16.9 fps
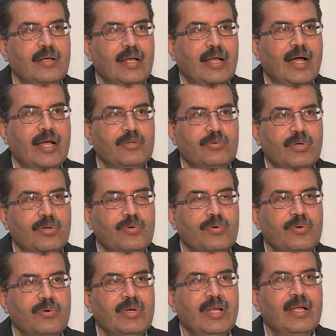عدوى
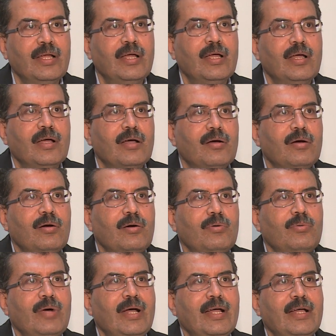الكورونا
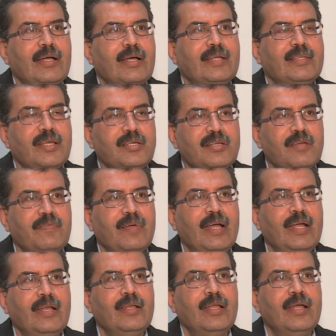واكتشف
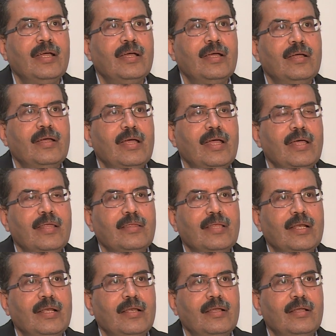ان
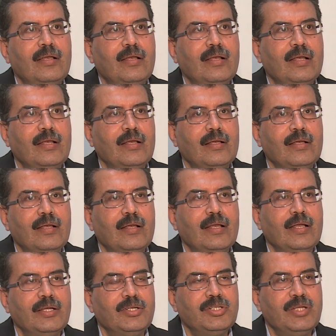هذا
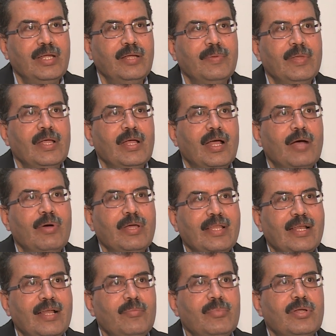الشيء او
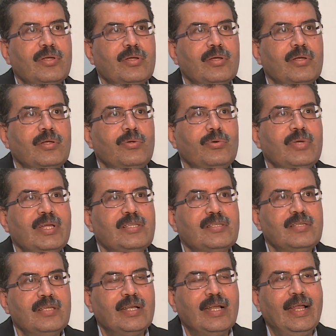هذا الامر
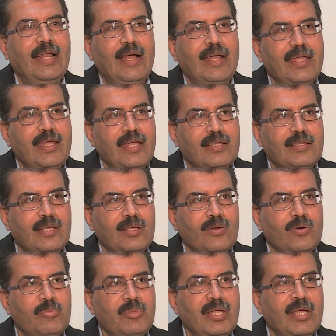ييسر الحياه
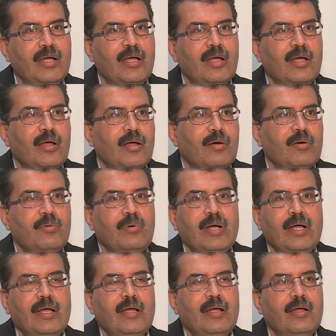اليوميه
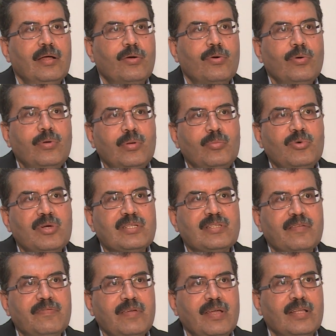وكل
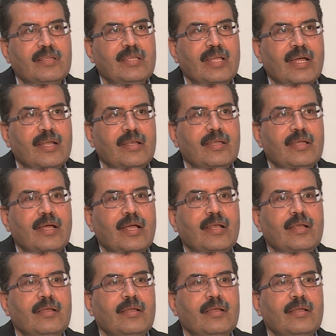المواصفات يعني